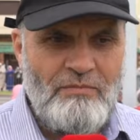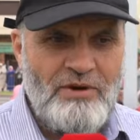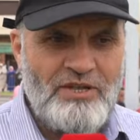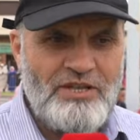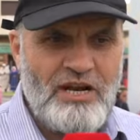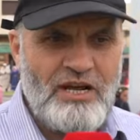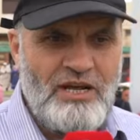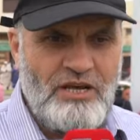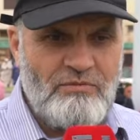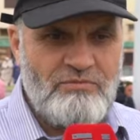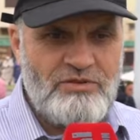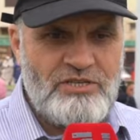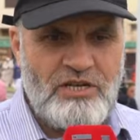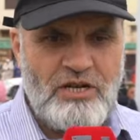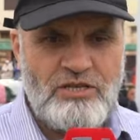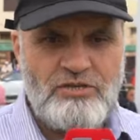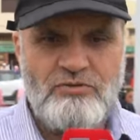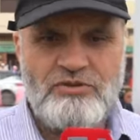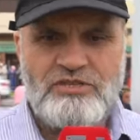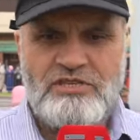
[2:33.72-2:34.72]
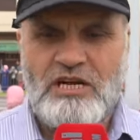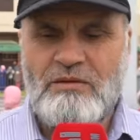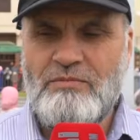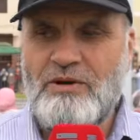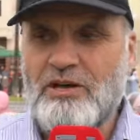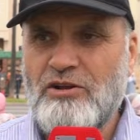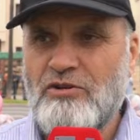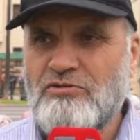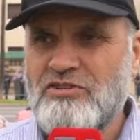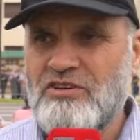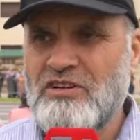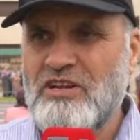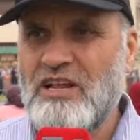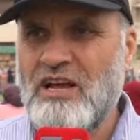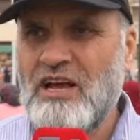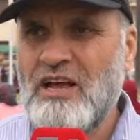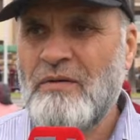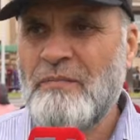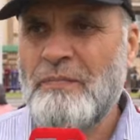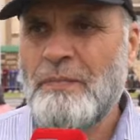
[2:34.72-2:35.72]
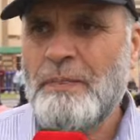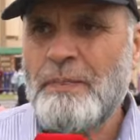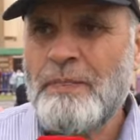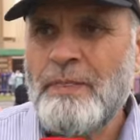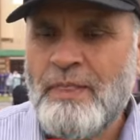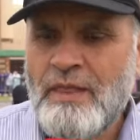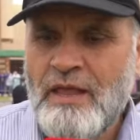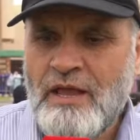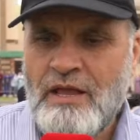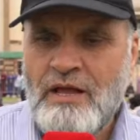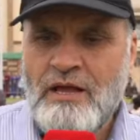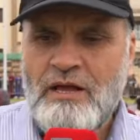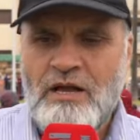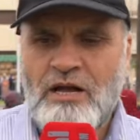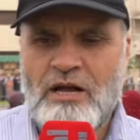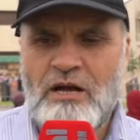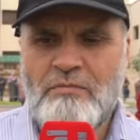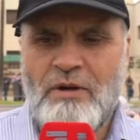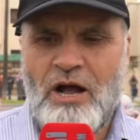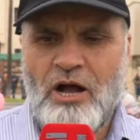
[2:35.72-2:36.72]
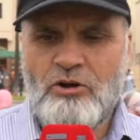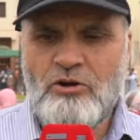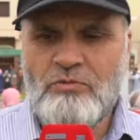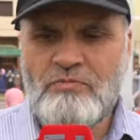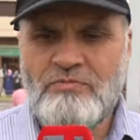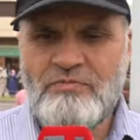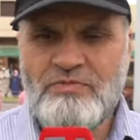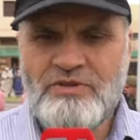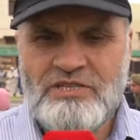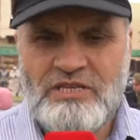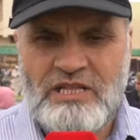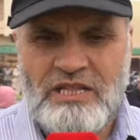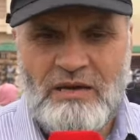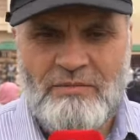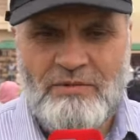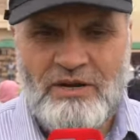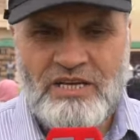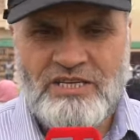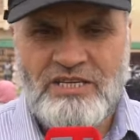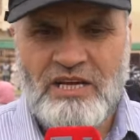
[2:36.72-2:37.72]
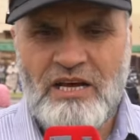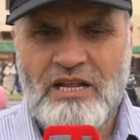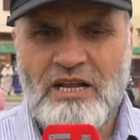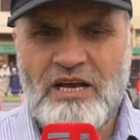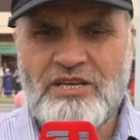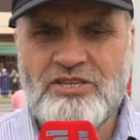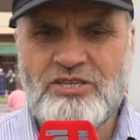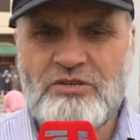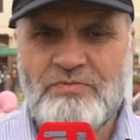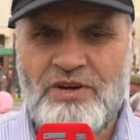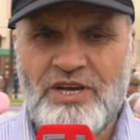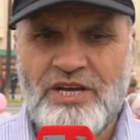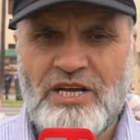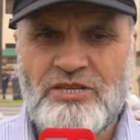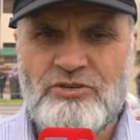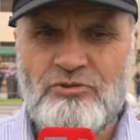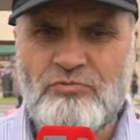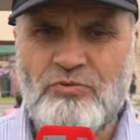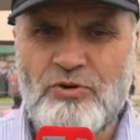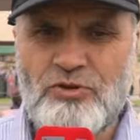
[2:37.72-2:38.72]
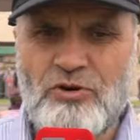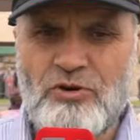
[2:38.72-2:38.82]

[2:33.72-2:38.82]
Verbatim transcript: الرحمن الرحيم والصلاه والسلام على رسول الله آه، معكم سلام رشق رئيس جمعيه ابو